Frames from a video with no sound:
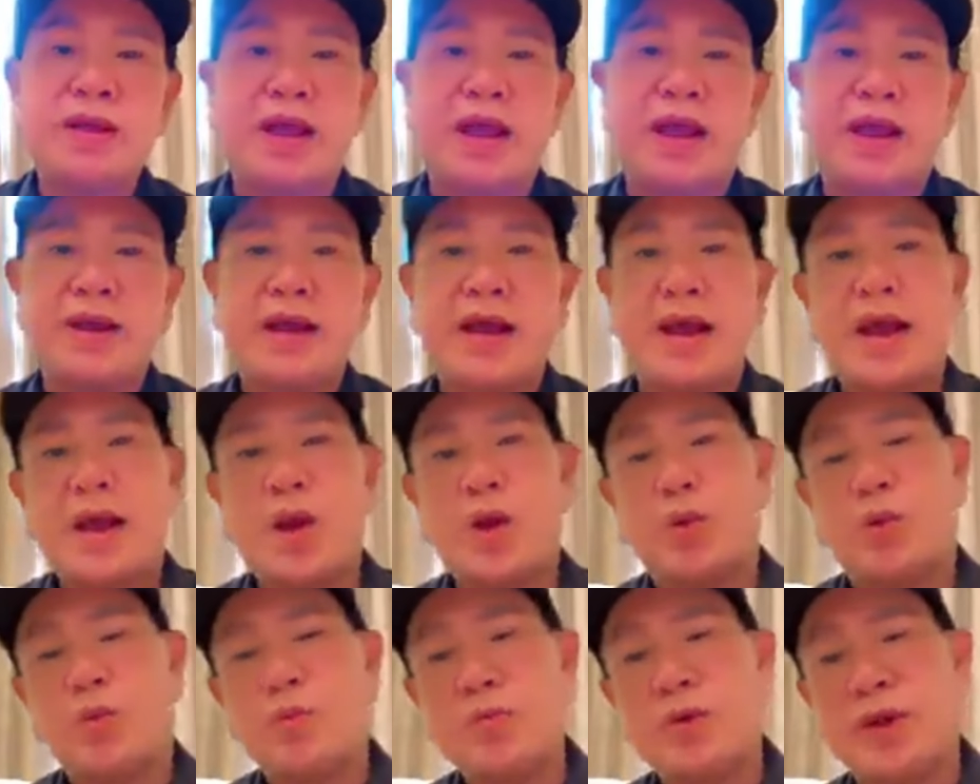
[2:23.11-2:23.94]
mấy ngày
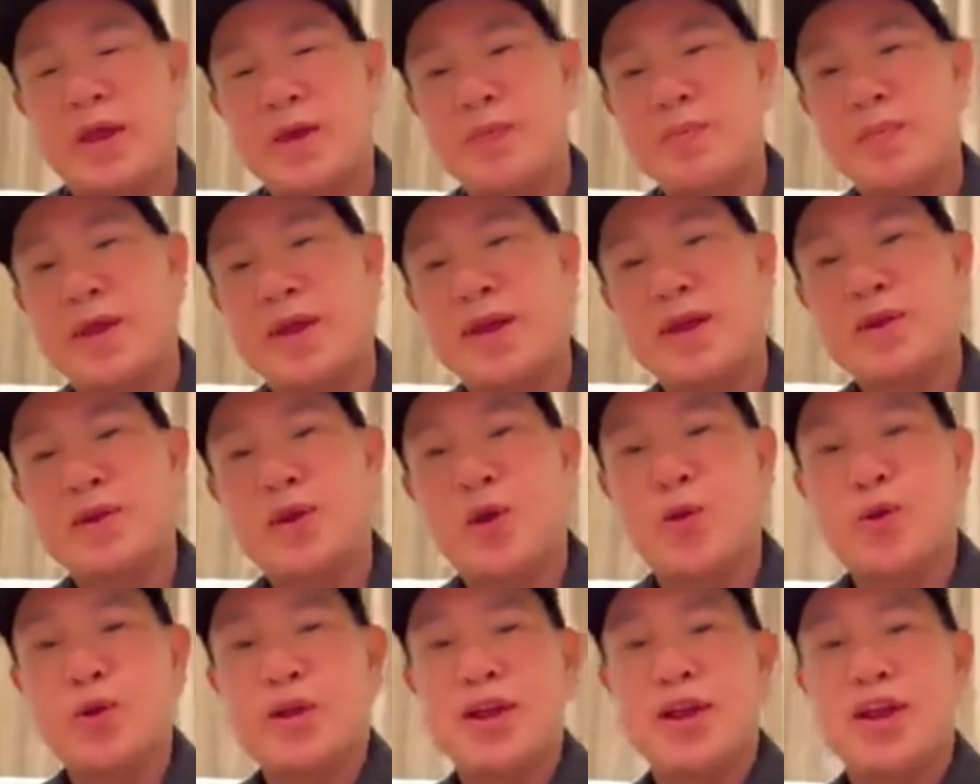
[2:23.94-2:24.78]
nào cũng điện
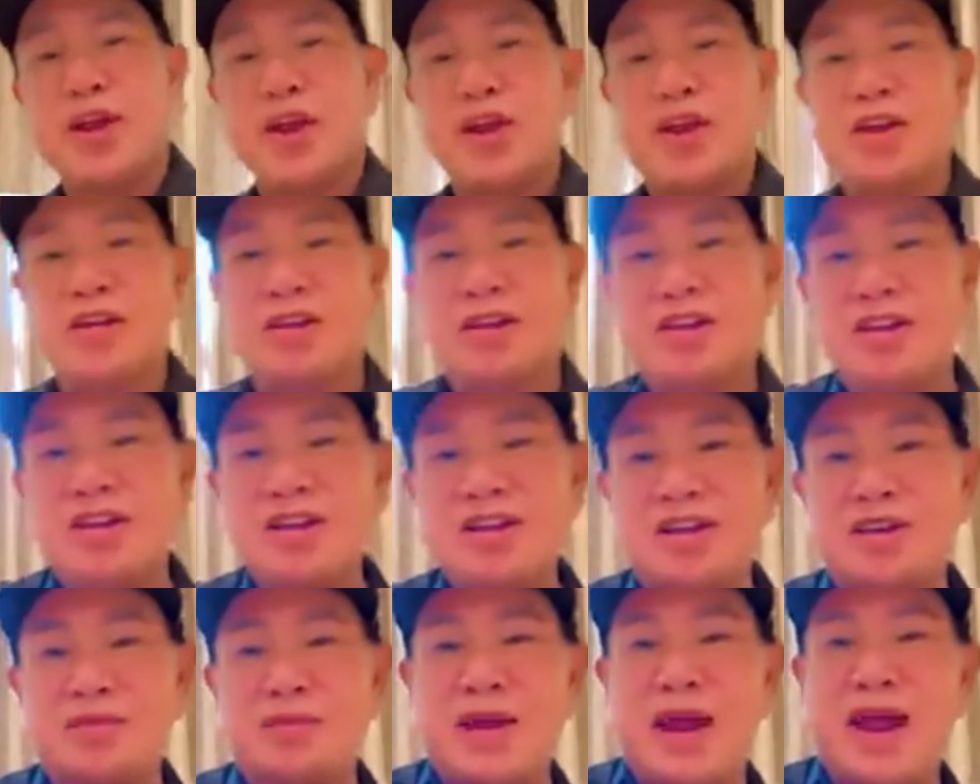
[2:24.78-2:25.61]
điện đôi khi điện
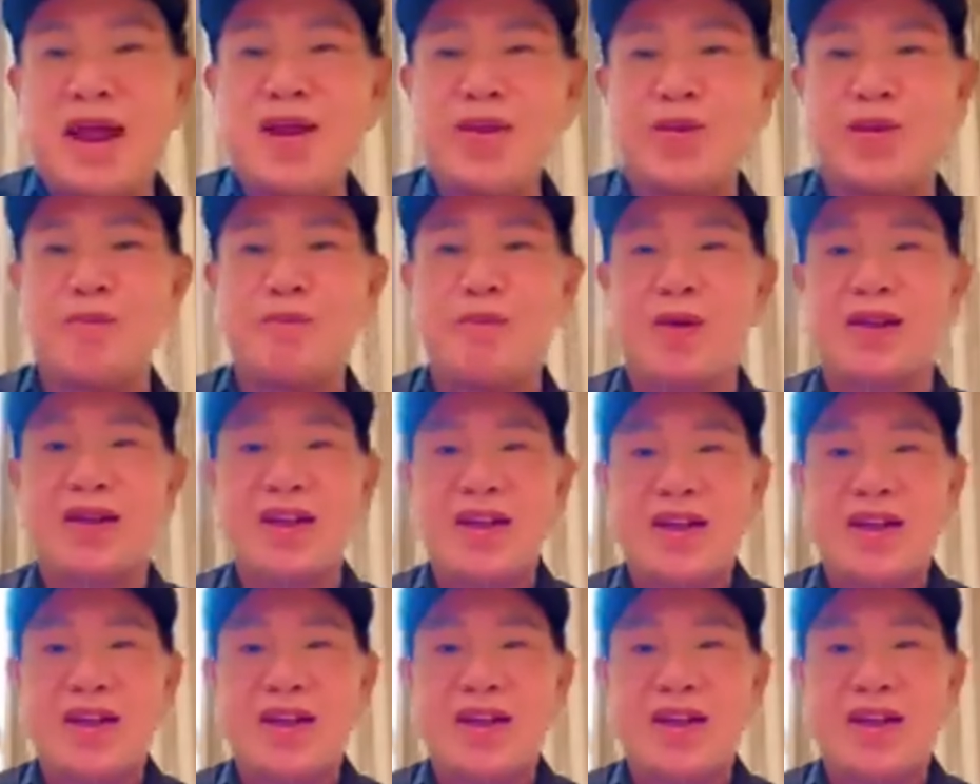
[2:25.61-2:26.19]
riết rồi má